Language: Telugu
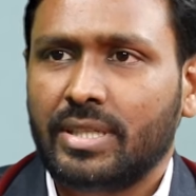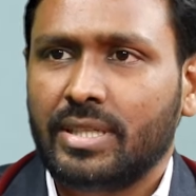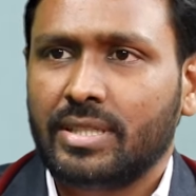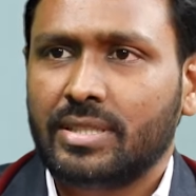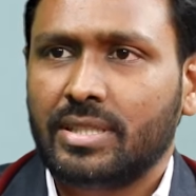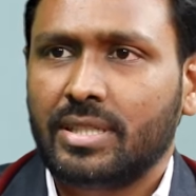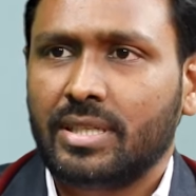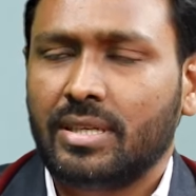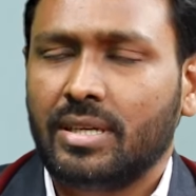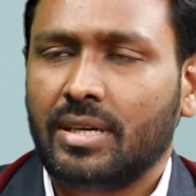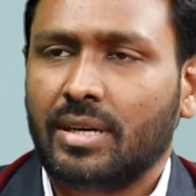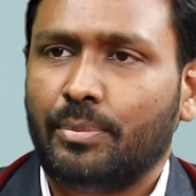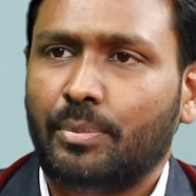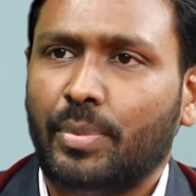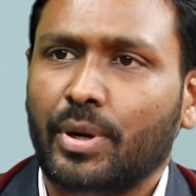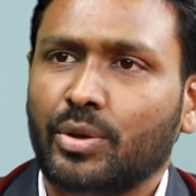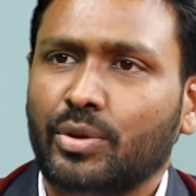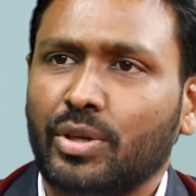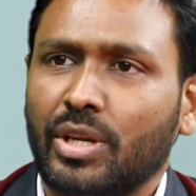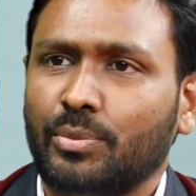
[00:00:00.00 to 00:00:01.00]
తినేసి
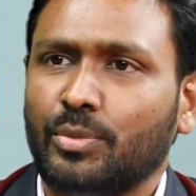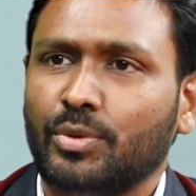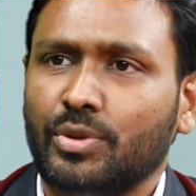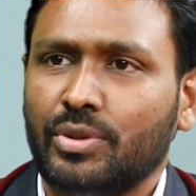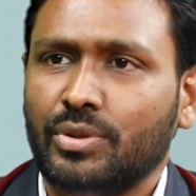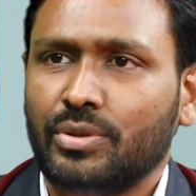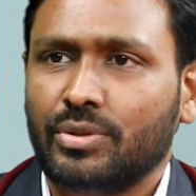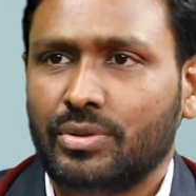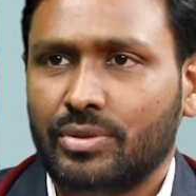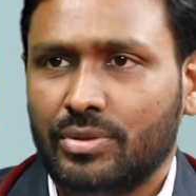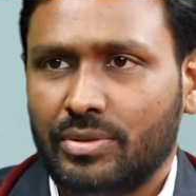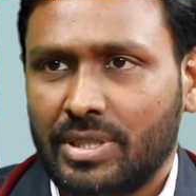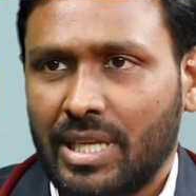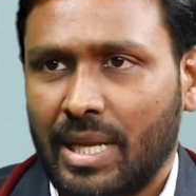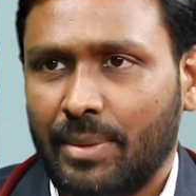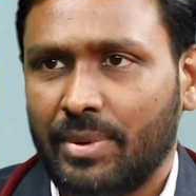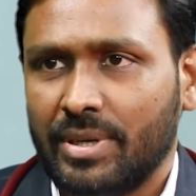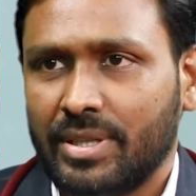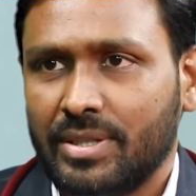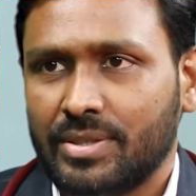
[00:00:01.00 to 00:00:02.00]
పడుకునే ముందు
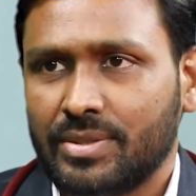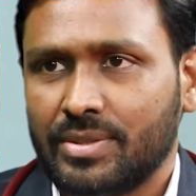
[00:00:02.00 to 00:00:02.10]
ట్యాబ్లెట్